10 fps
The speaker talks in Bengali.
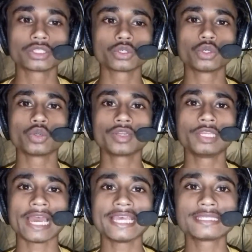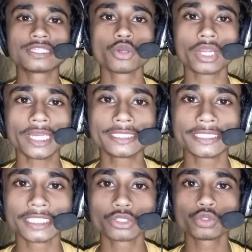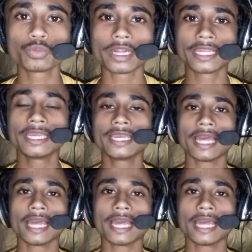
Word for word: তো রিলায়েন্স জিওর কাছে যেহেতু মানে